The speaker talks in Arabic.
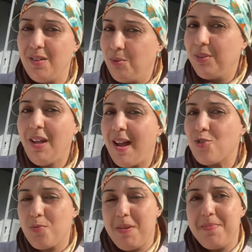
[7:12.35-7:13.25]
والله
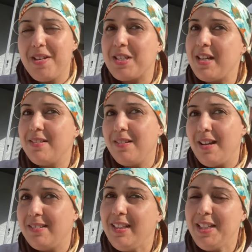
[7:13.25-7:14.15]
انتم البنات
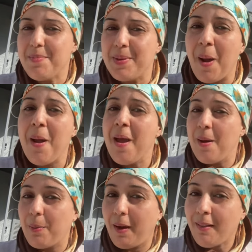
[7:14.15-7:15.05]
هذا عيبنا
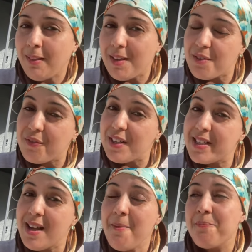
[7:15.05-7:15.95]
بقات لي الرفيسه